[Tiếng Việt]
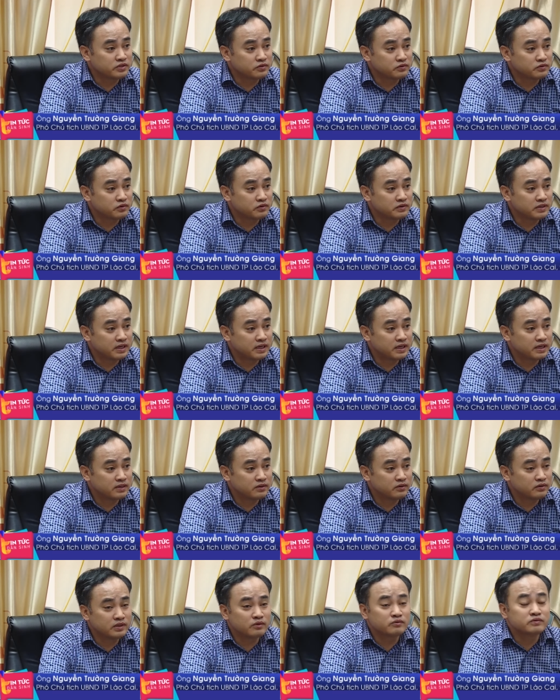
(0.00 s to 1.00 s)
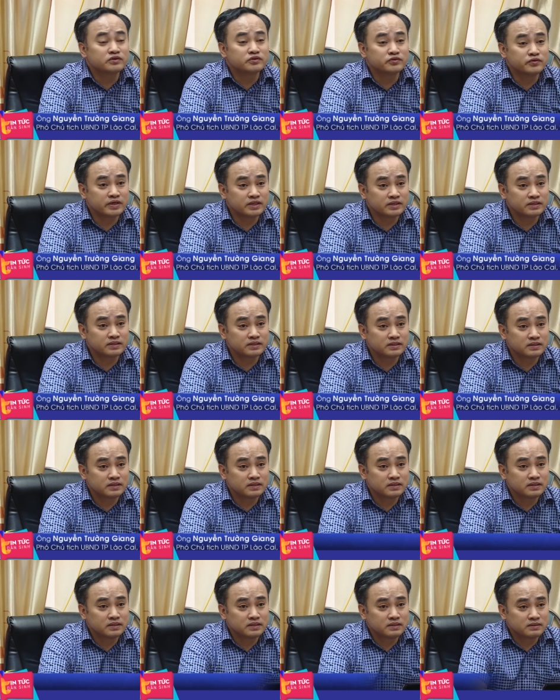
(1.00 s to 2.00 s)
thì chúng tôi đã đôn đốc thường xuyên,
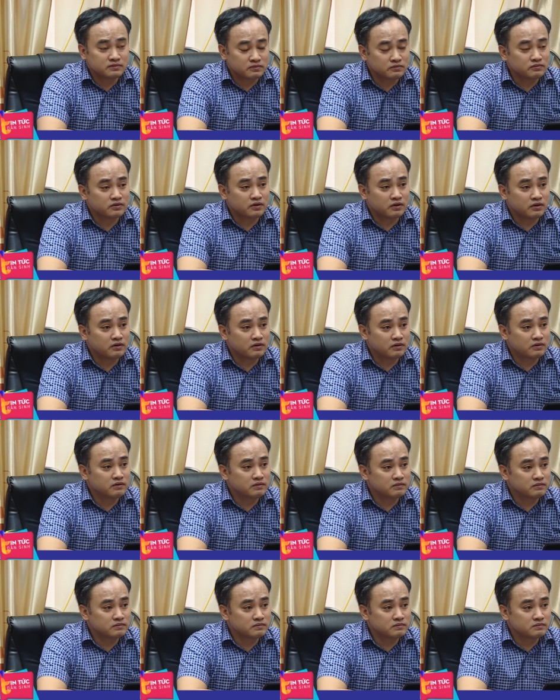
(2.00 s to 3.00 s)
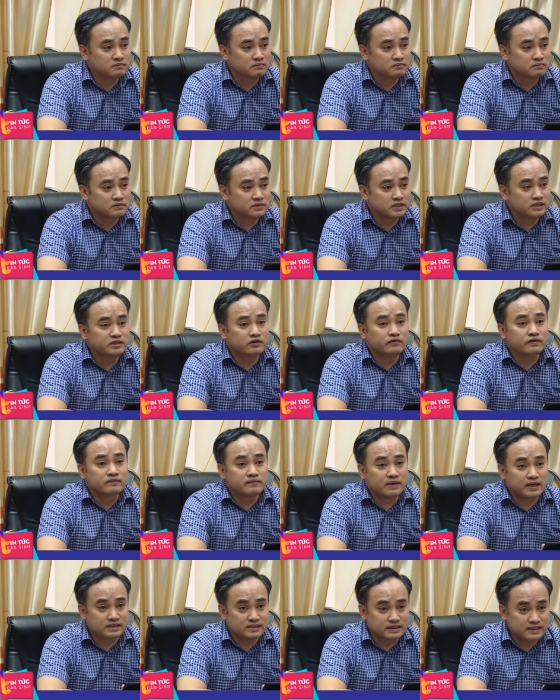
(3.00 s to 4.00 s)
cũng có rất nhiều
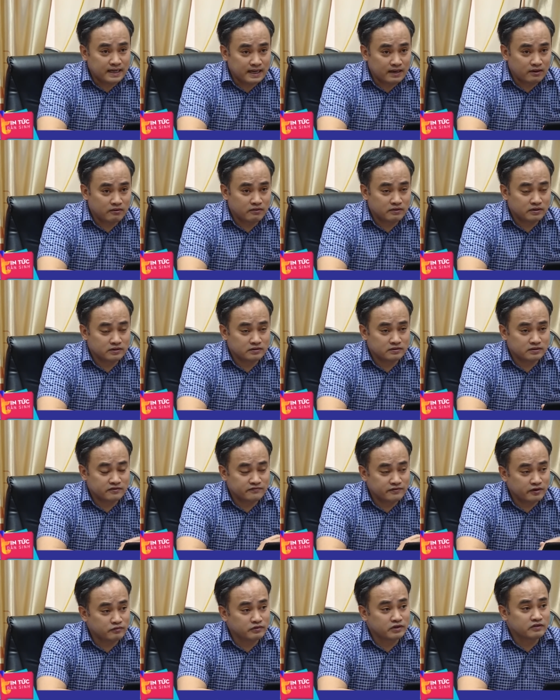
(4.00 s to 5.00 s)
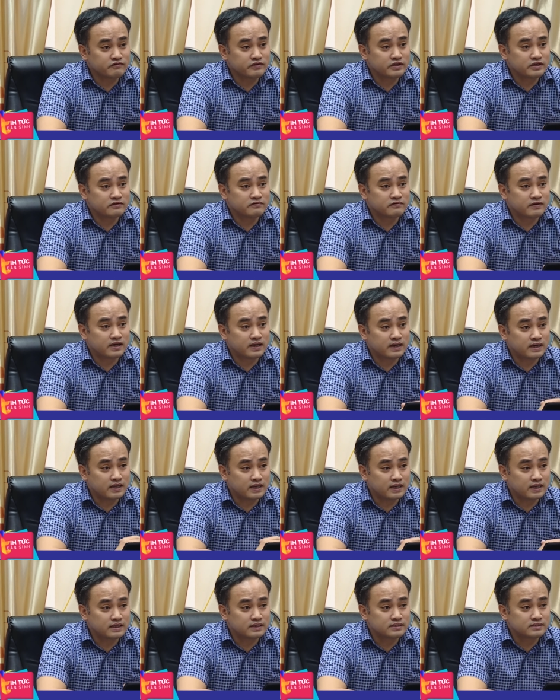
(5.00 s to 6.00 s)
văn bản chỉ đạo các phòng đơn vị và
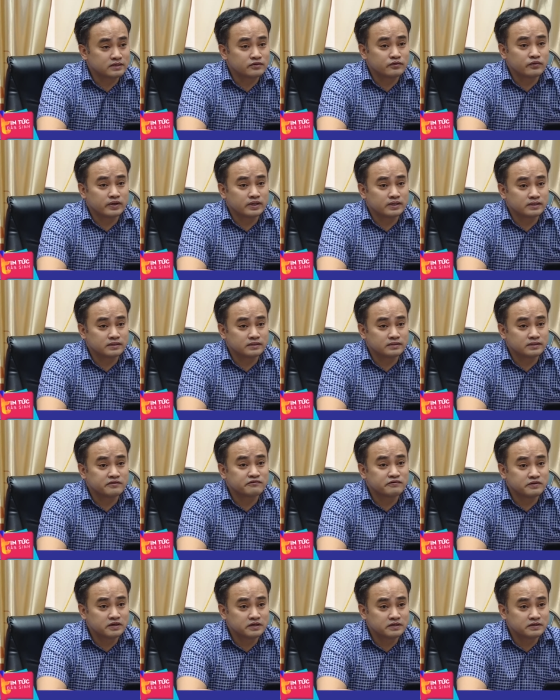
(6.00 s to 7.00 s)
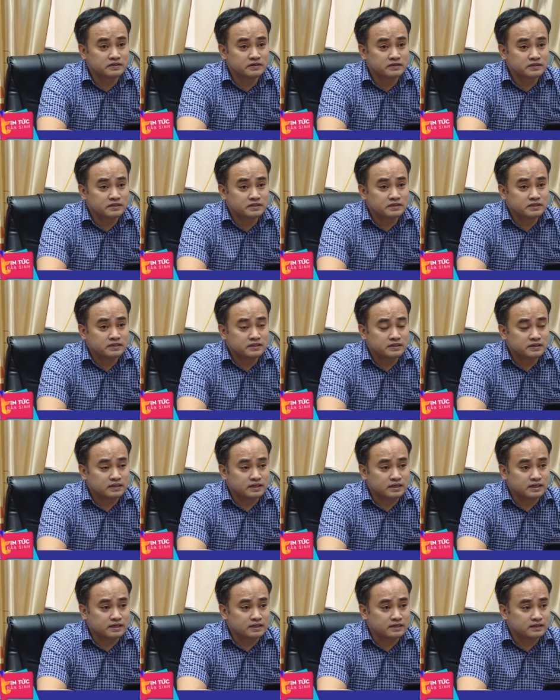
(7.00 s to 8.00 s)
chính quyền địa phương
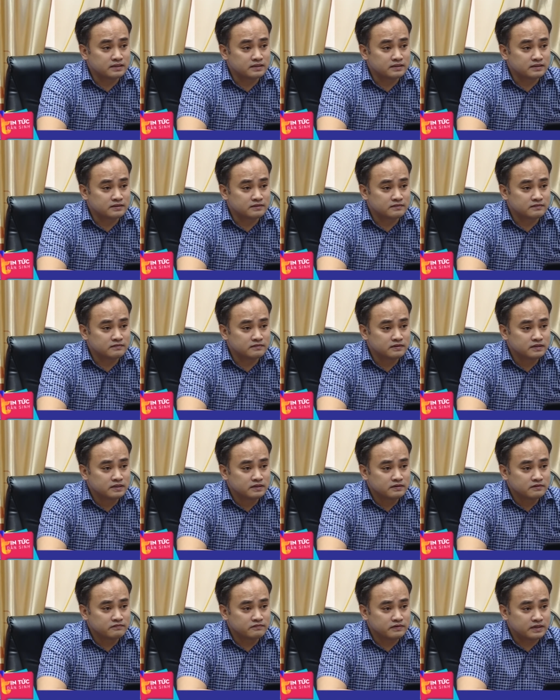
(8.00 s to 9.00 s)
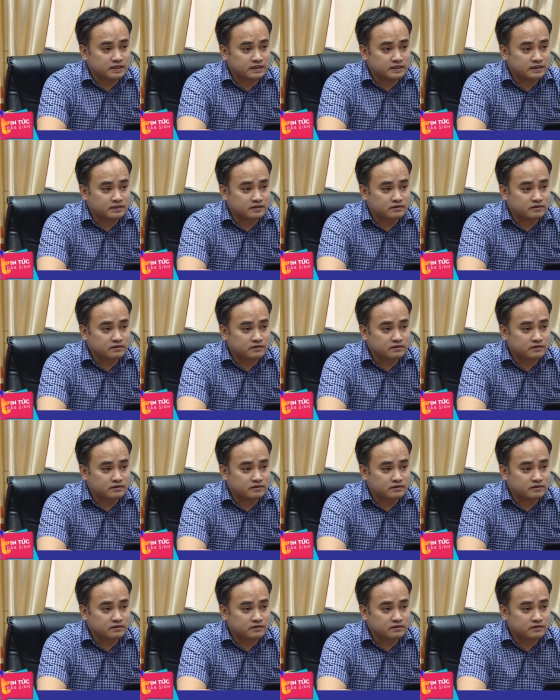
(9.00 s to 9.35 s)
là phải